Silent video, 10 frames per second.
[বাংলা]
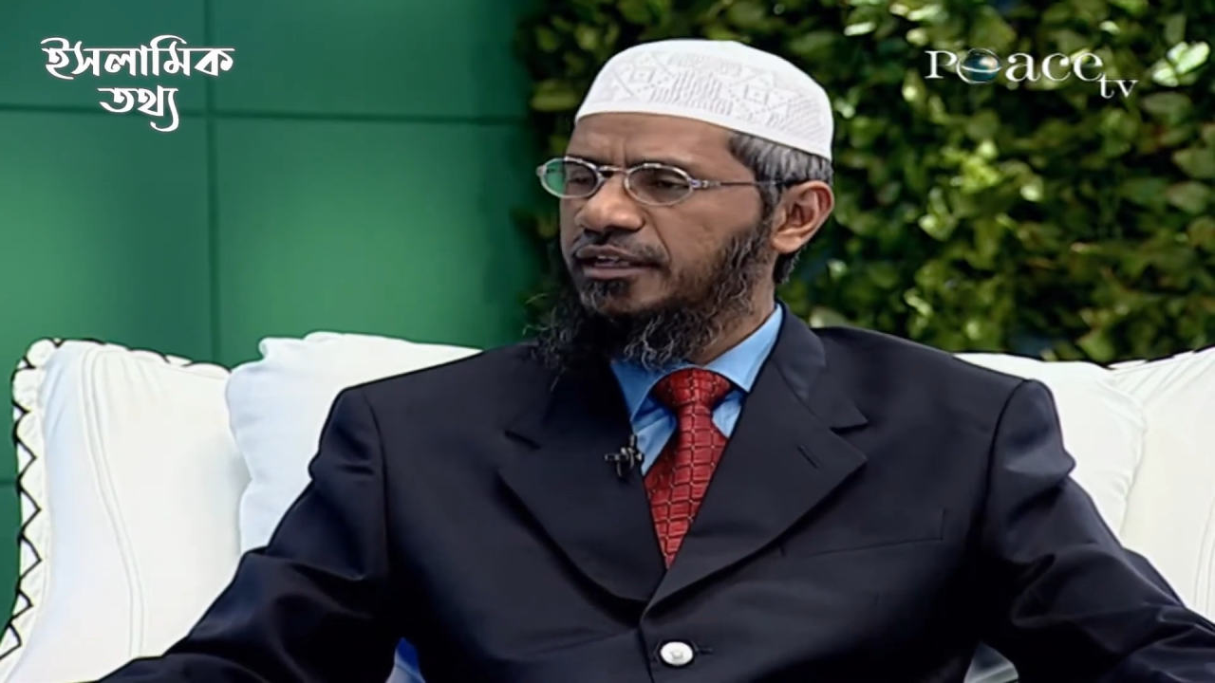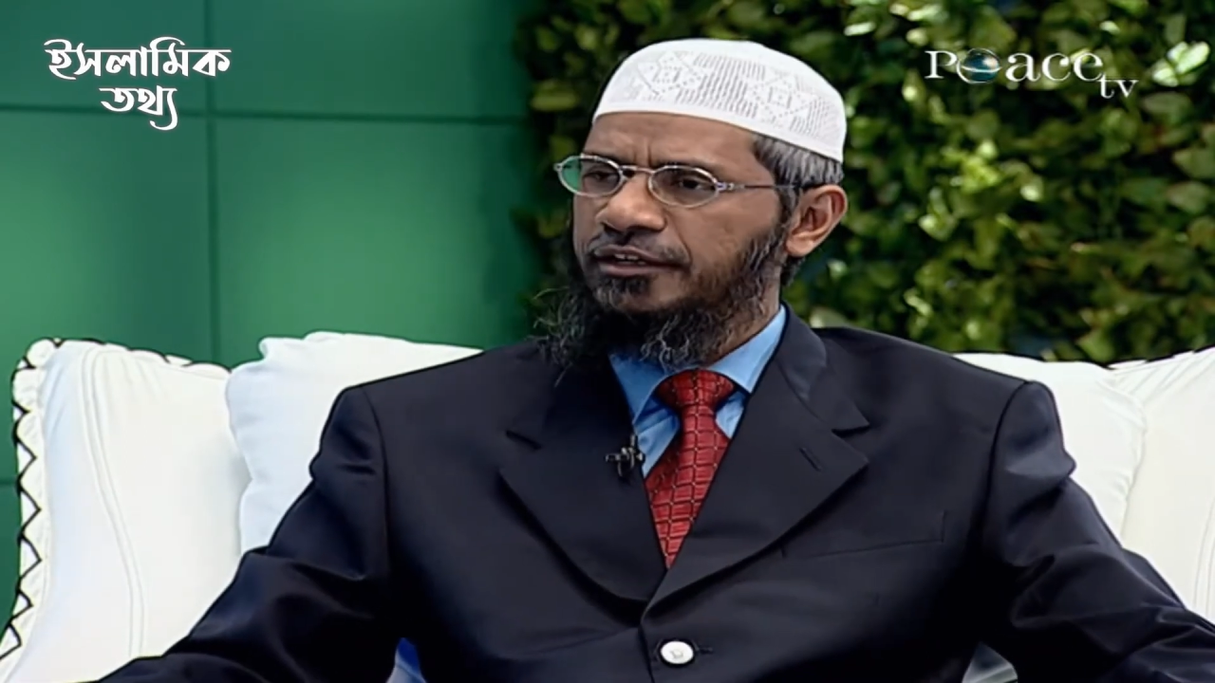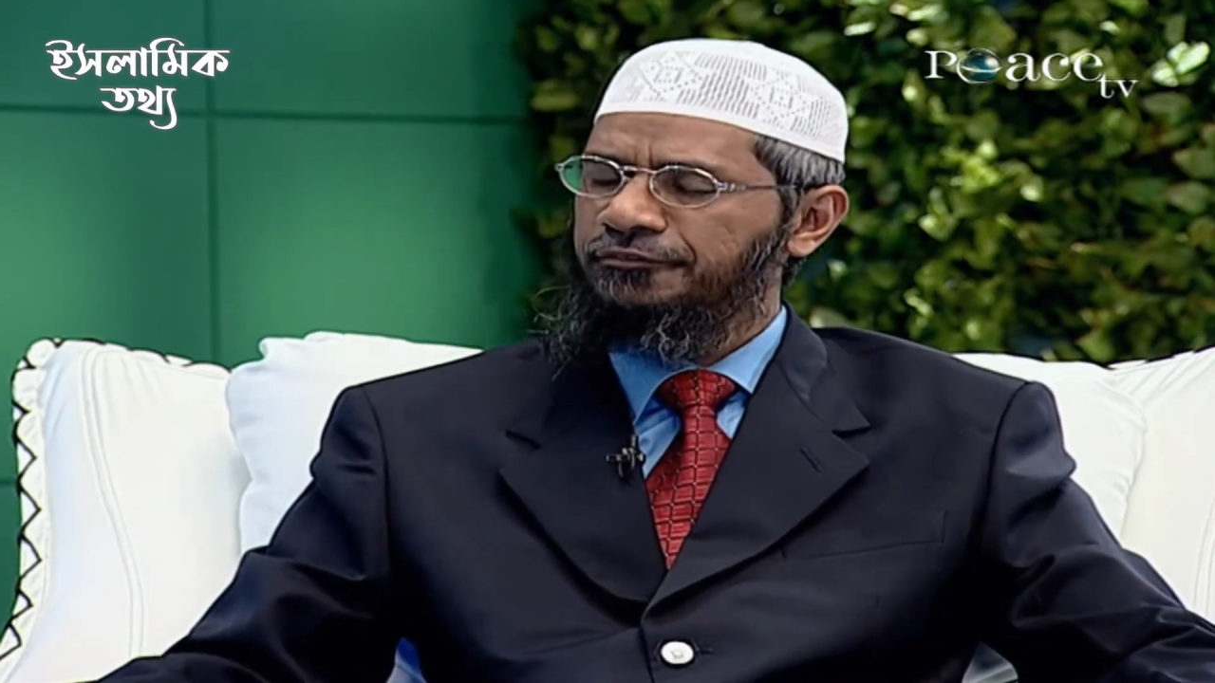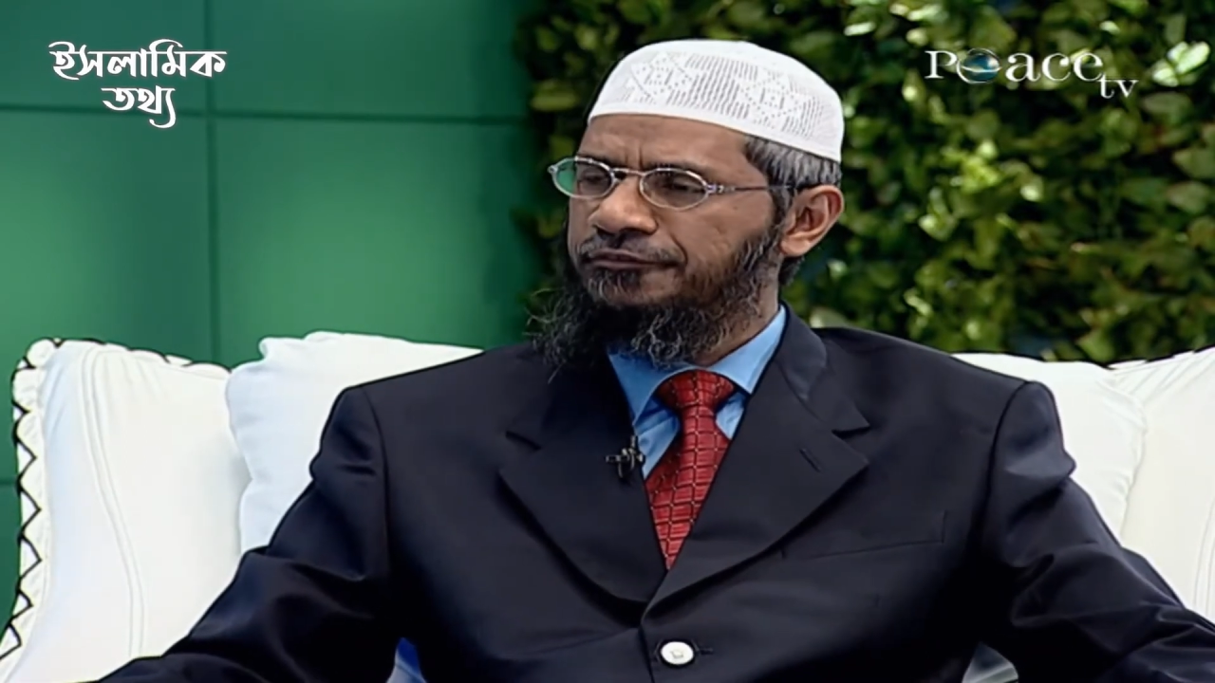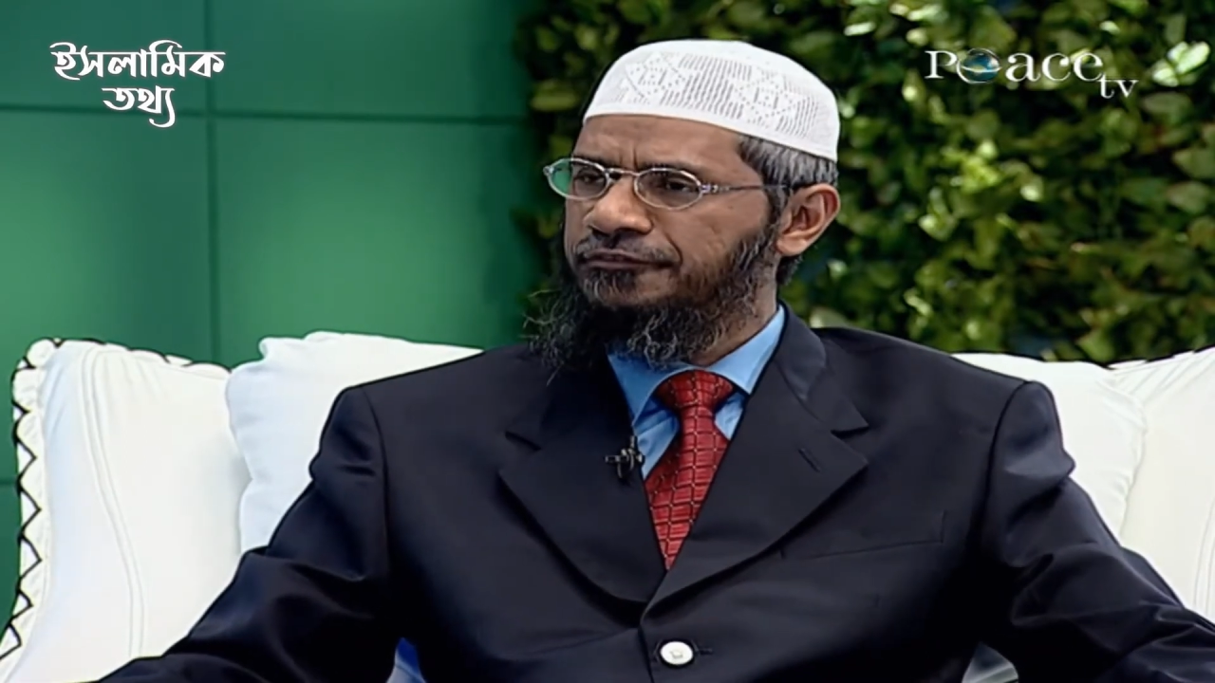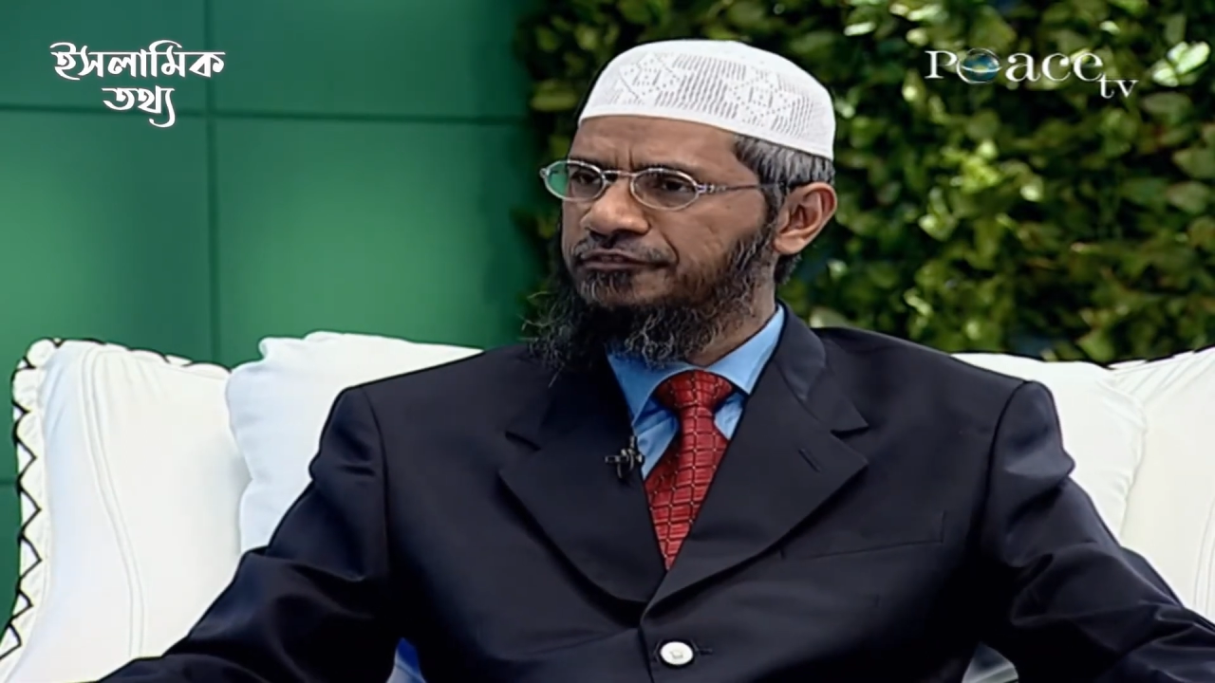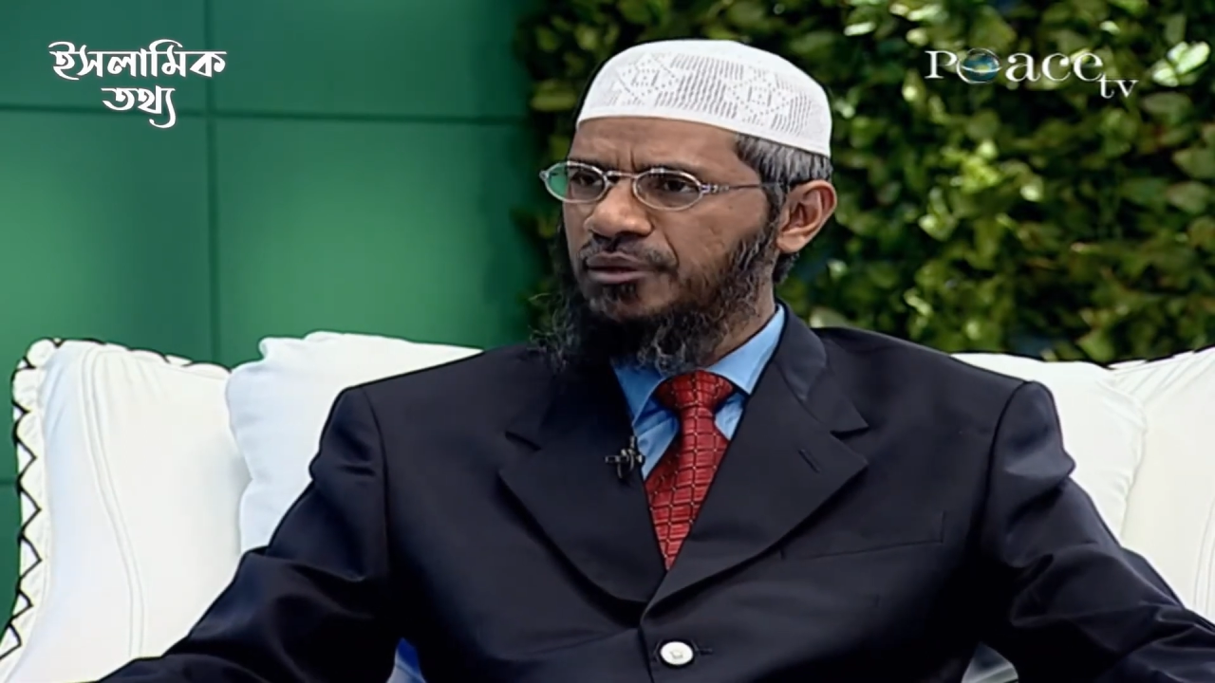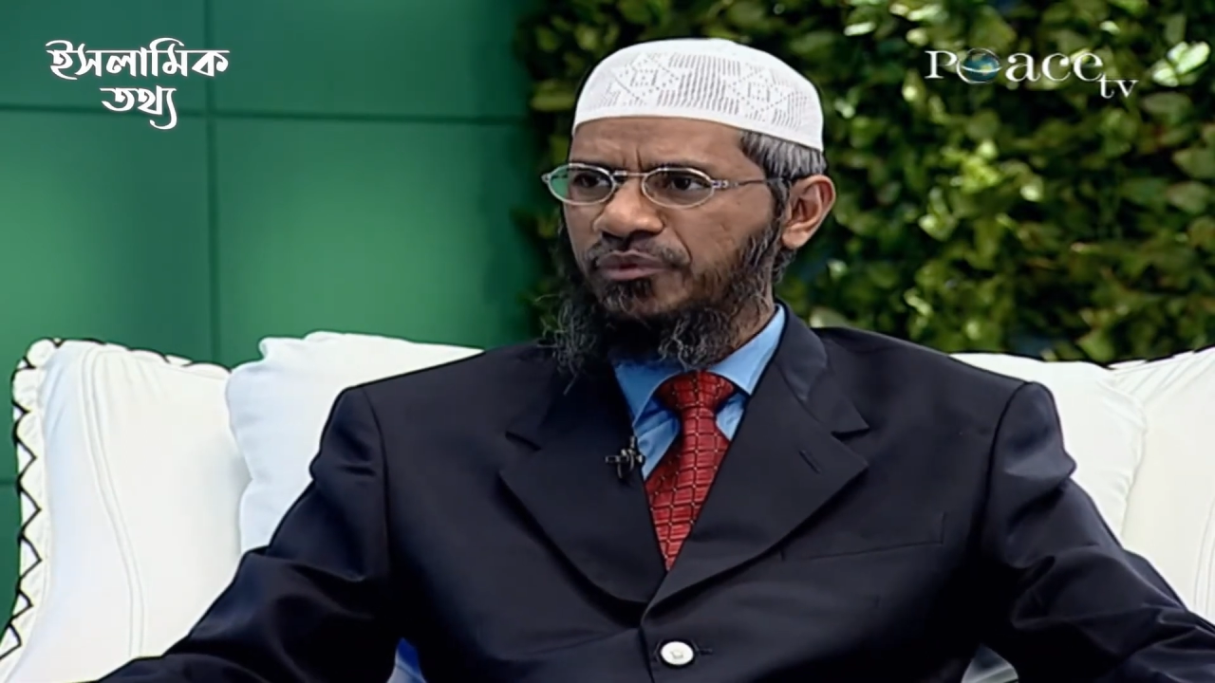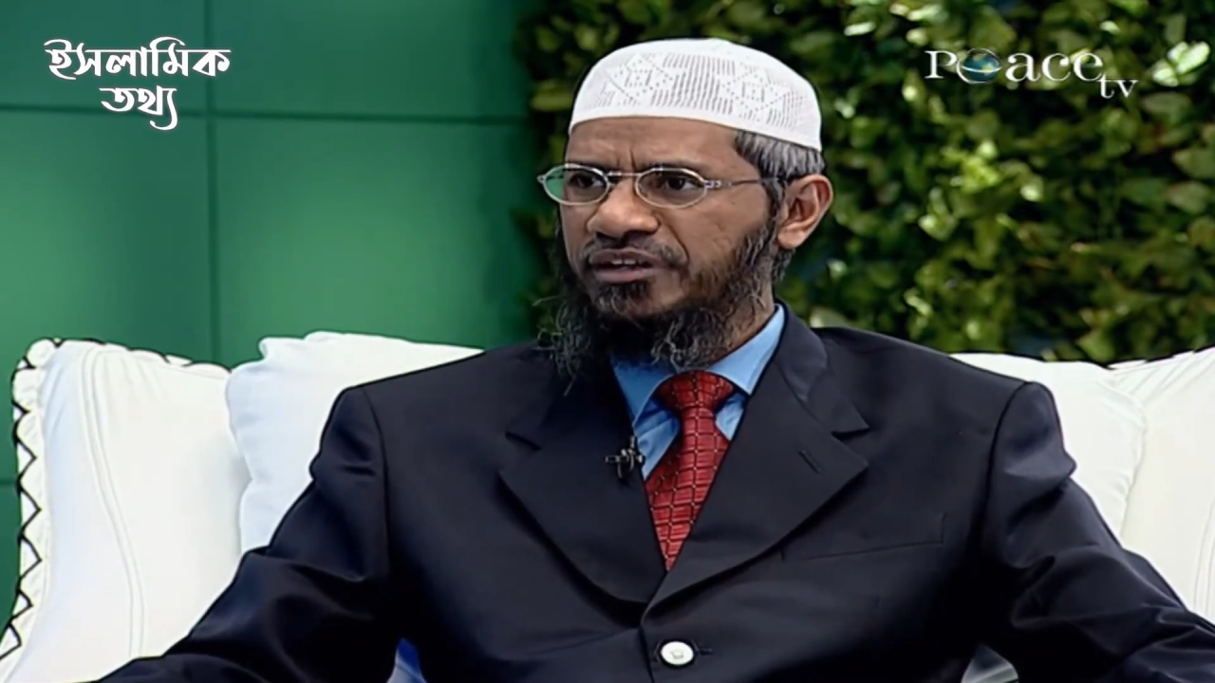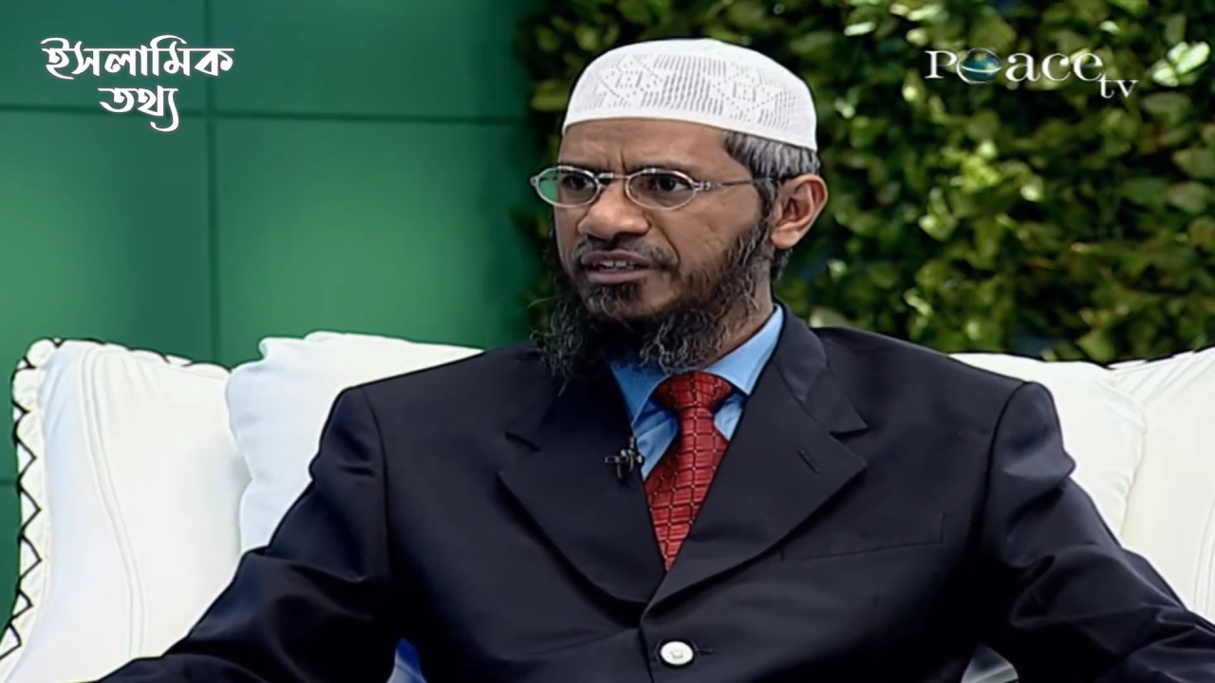যদি কেউ
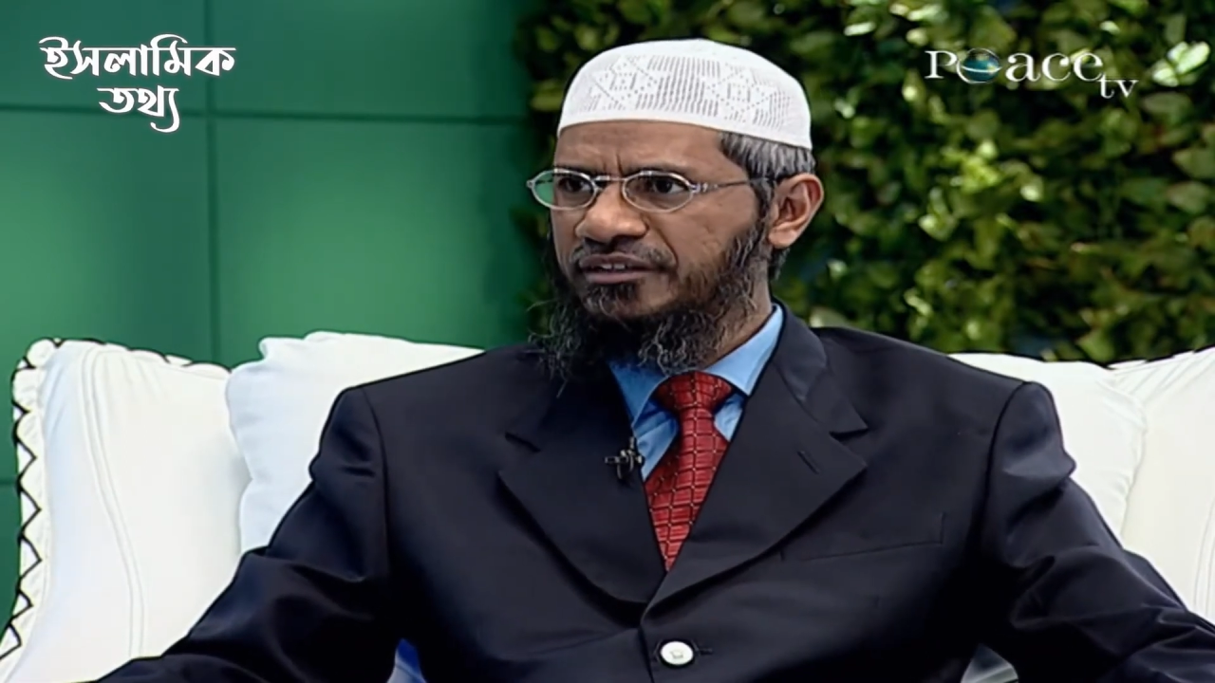গম